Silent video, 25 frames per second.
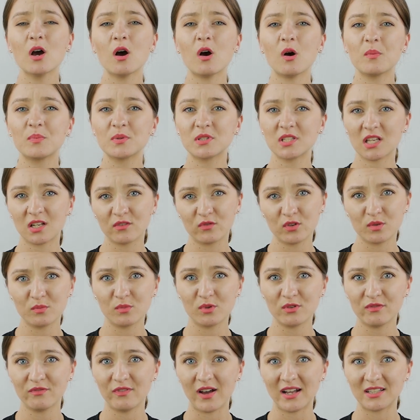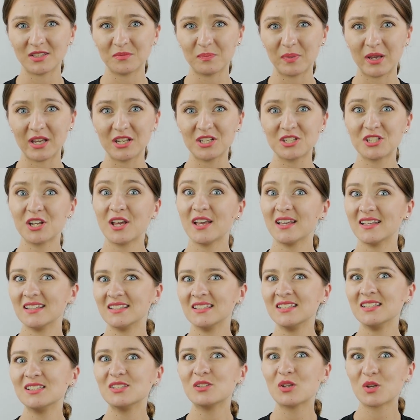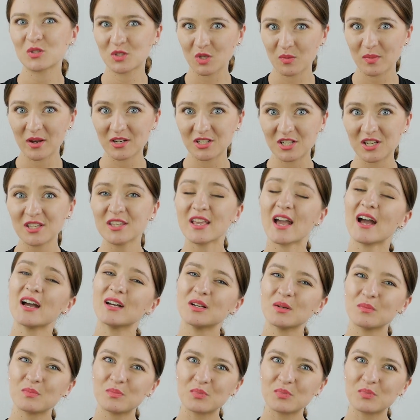obserwuj mój fanpage i do zobaczenia.